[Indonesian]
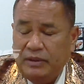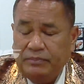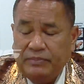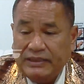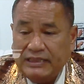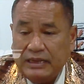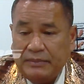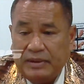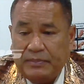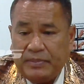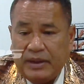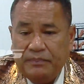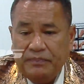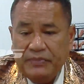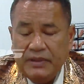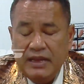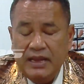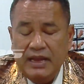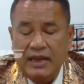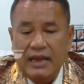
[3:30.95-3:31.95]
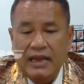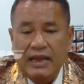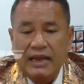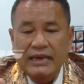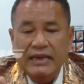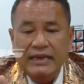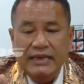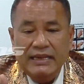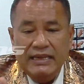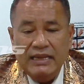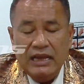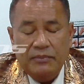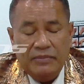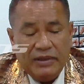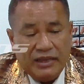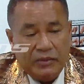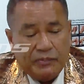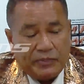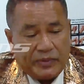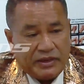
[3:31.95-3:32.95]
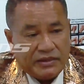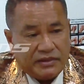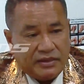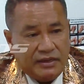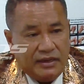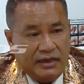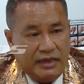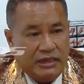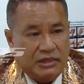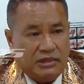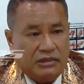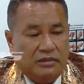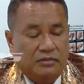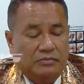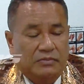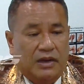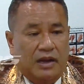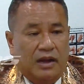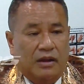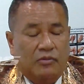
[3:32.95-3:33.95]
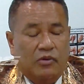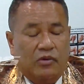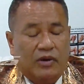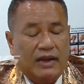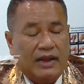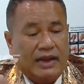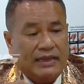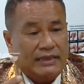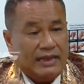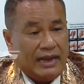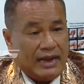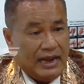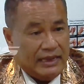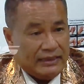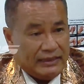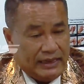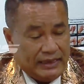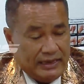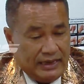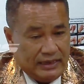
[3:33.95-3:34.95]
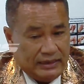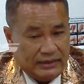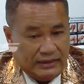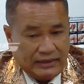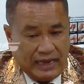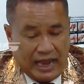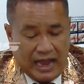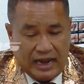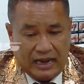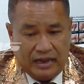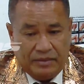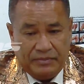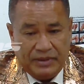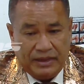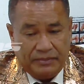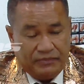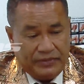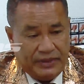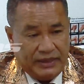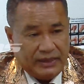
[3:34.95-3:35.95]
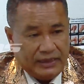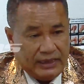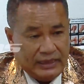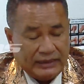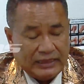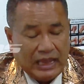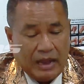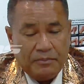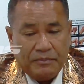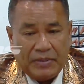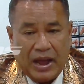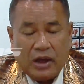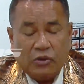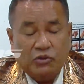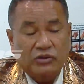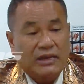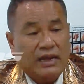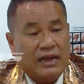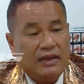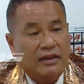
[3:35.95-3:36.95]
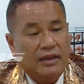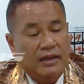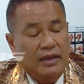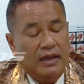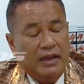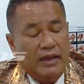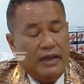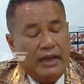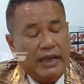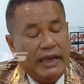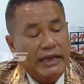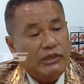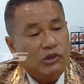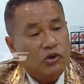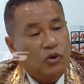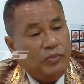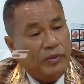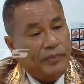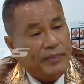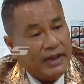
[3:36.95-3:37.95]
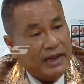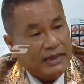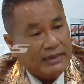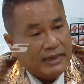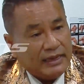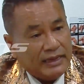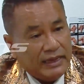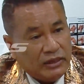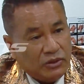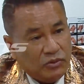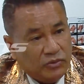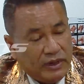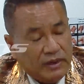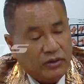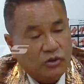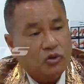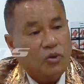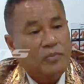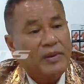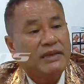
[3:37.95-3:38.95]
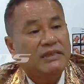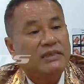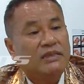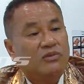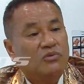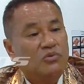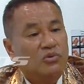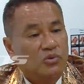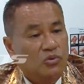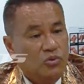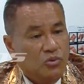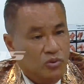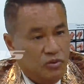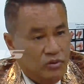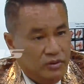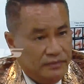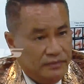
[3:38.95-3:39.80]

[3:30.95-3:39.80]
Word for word: Pertama pak, dia bikin press release mengeluarkan kata-kata yang sangat memfitnah tanpa harusnya kan SOP pengacara itu kan somasi dulu,